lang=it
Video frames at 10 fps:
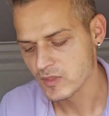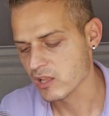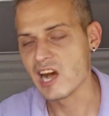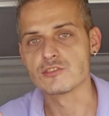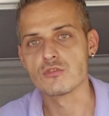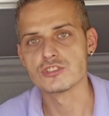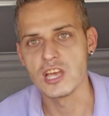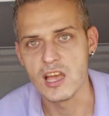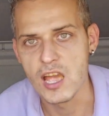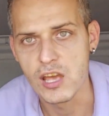Ragazzi, questa
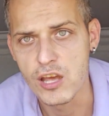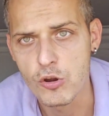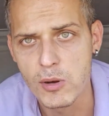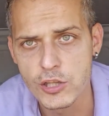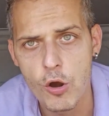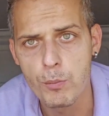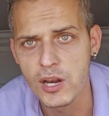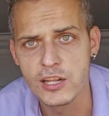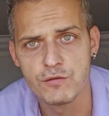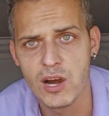è, è, è roba da
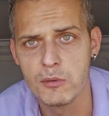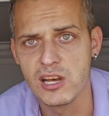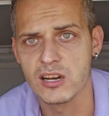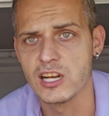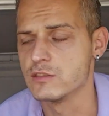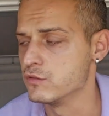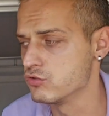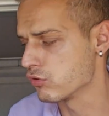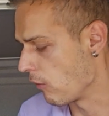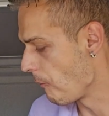operare di fabbrica, ragazzi, vi
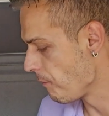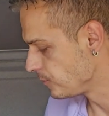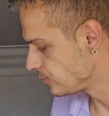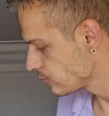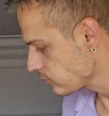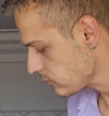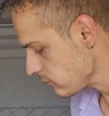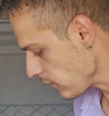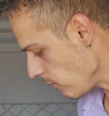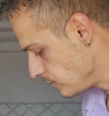giuro.
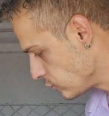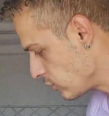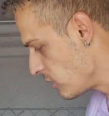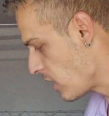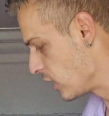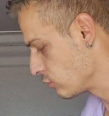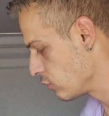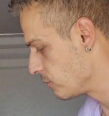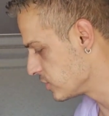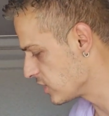Non è male, tonno
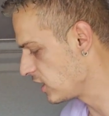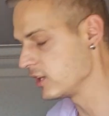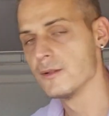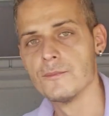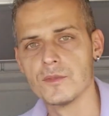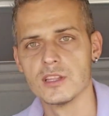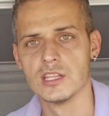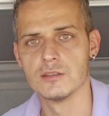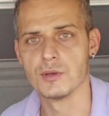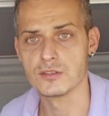ai piselli,
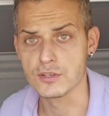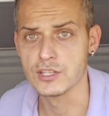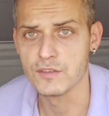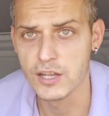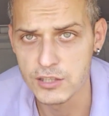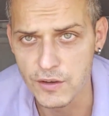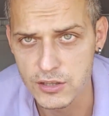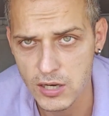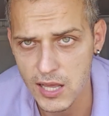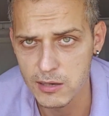penso che
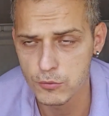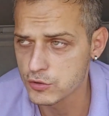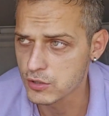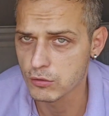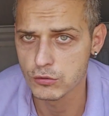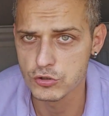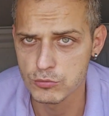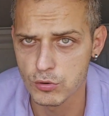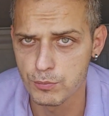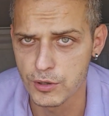diventerà il mio secondo
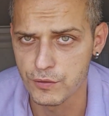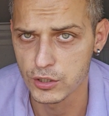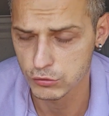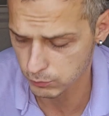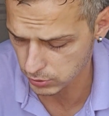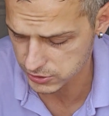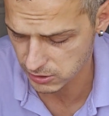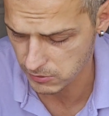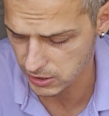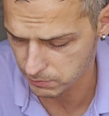cibo preferito dopo le
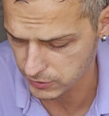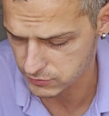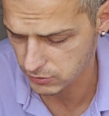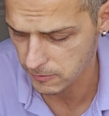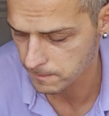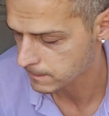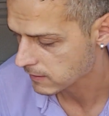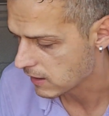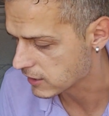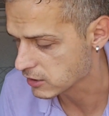sarmale, penso, eh.
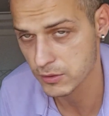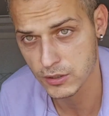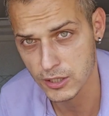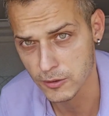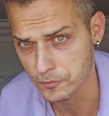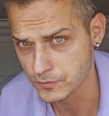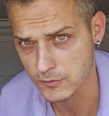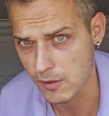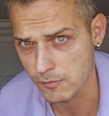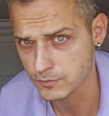Anche perché
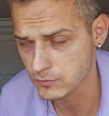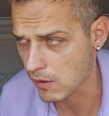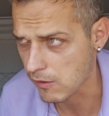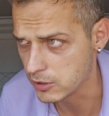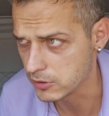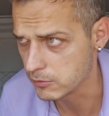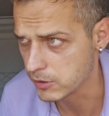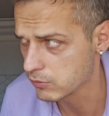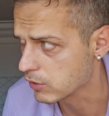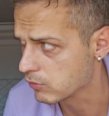il, il
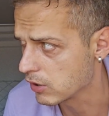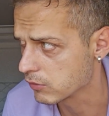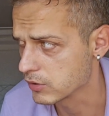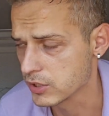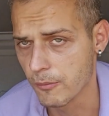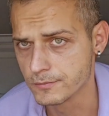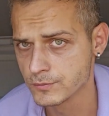menù è quello, quindi...